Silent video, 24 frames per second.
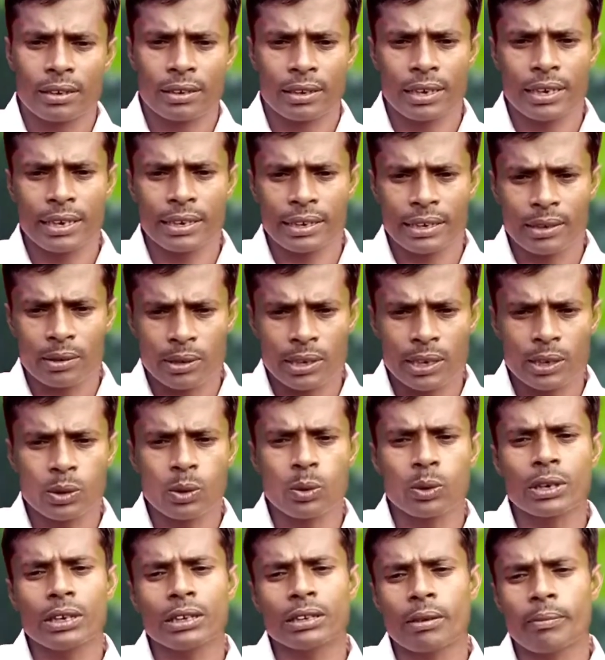कीट
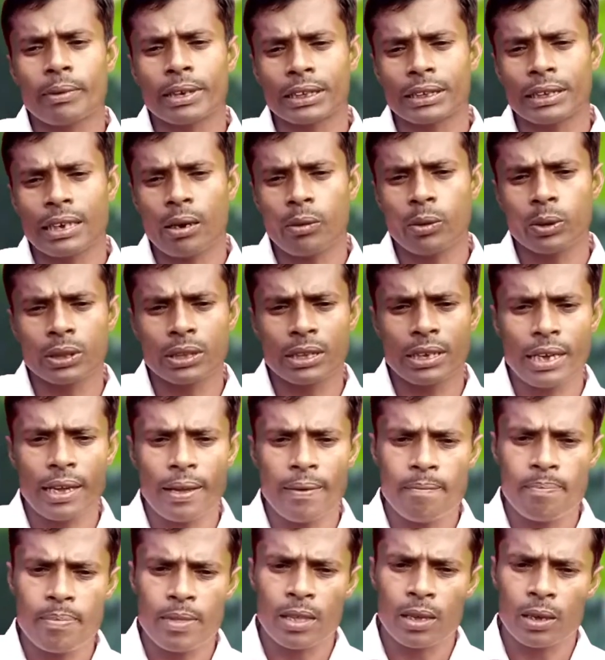कीटों की समस्या होती
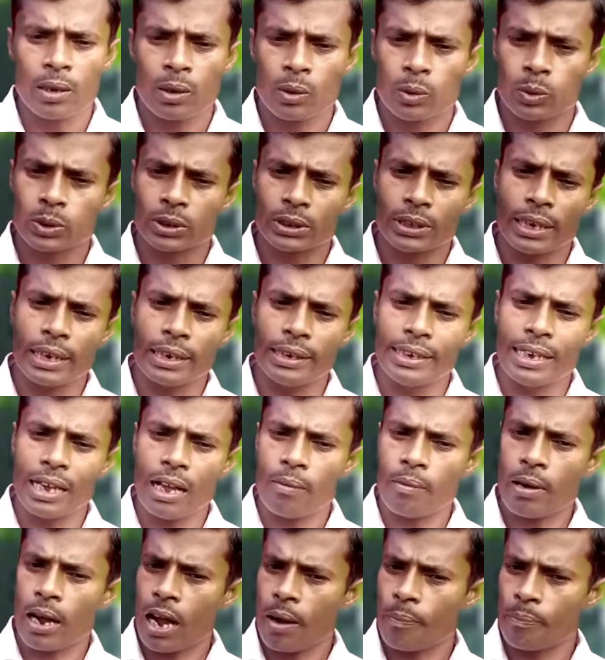है उसके लिए
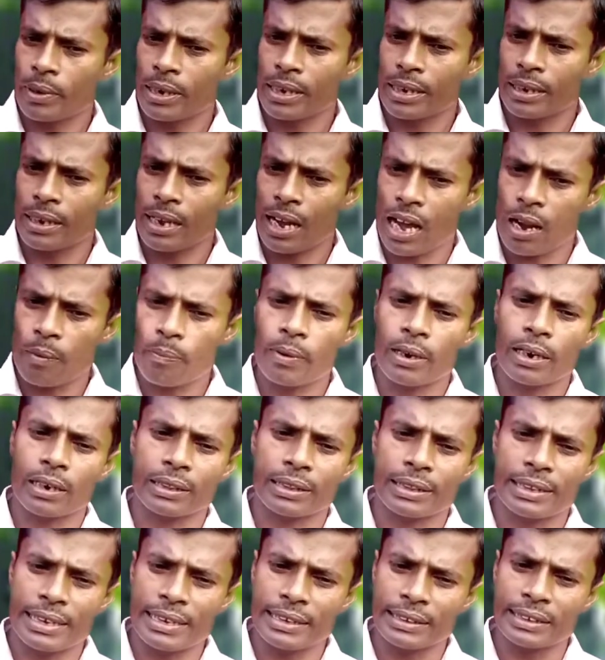हम अपने घर पर
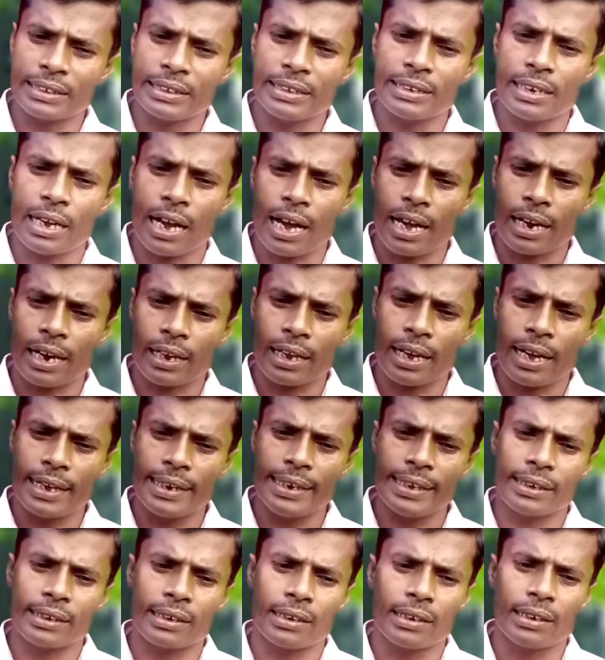देसी
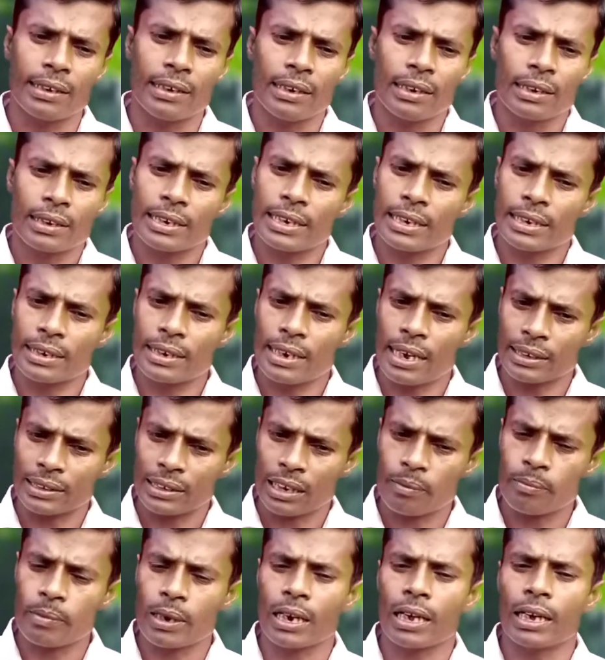ऑर्गेनिक
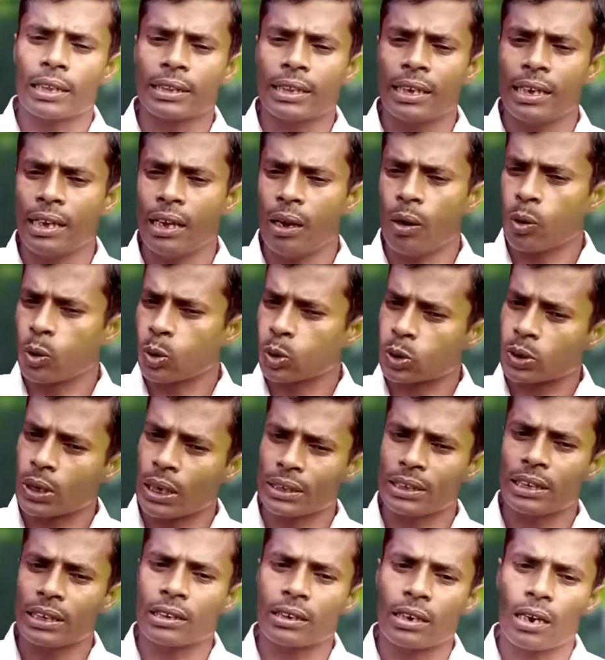कीटनाशक बनाते हैं और उसका
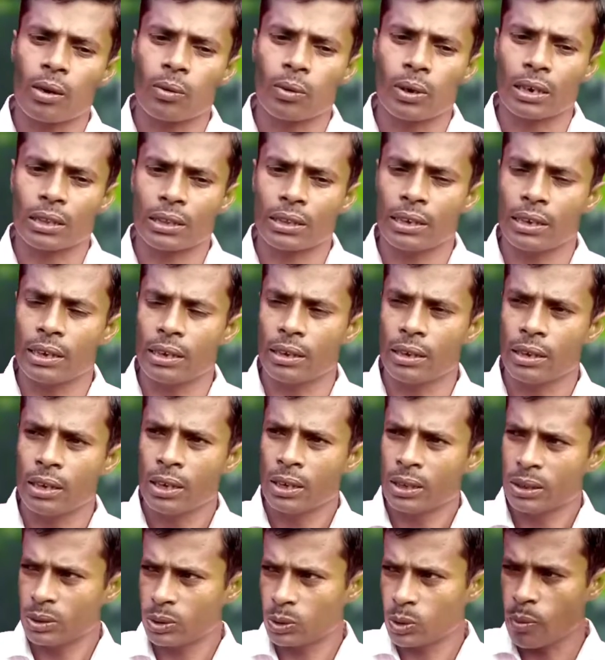छिड़काव करते हैं
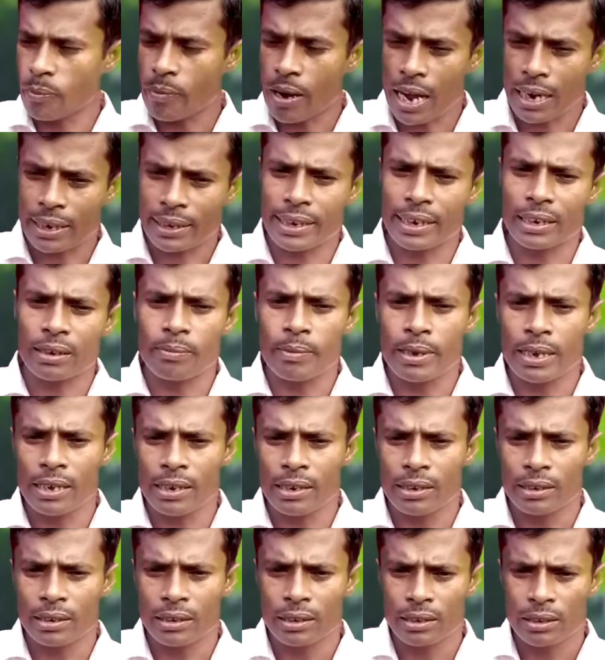जो मार्केट में
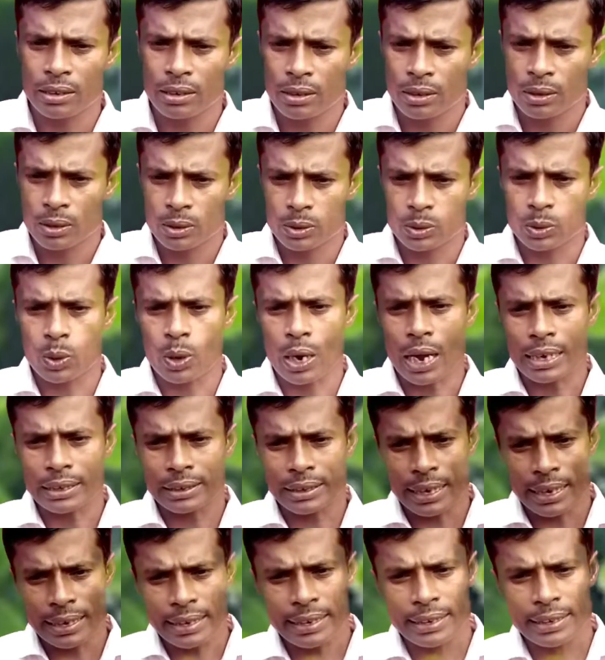जो
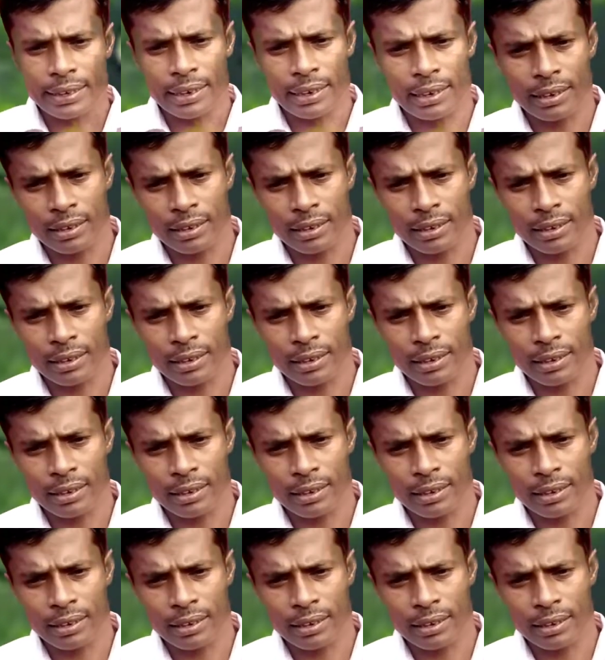रासायनिक